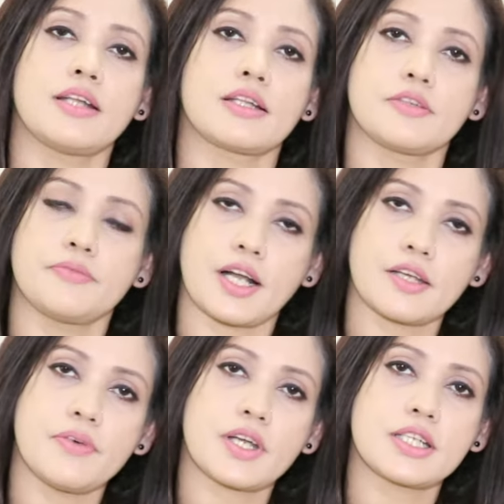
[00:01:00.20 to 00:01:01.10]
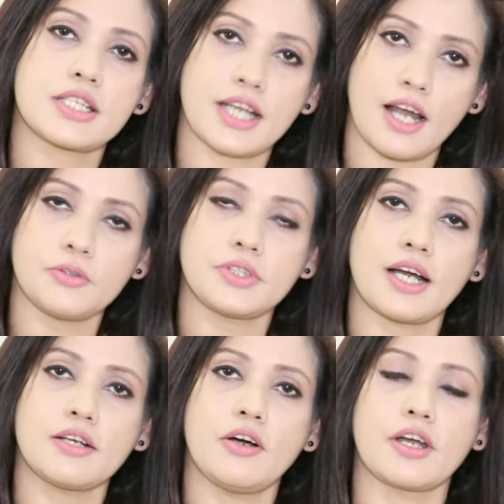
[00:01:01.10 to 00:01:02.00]
দাঁতের ফাঁকে ফাঁকে যে কালো
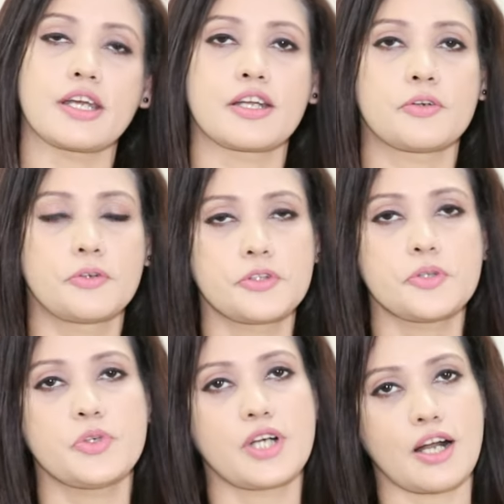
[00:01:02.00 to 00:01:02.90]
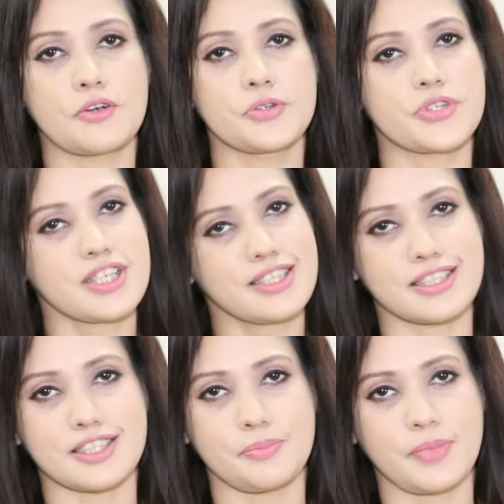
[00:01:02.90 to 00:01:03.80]
দাগ হয় এর অন্যতম কারণ হচ্ছে
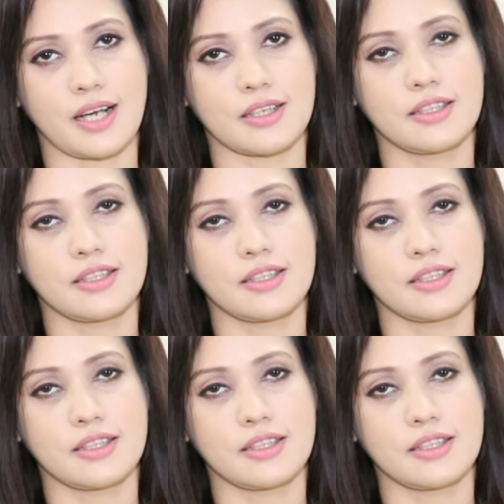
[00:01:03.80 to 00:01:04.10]
ডেন্টাল প্লাক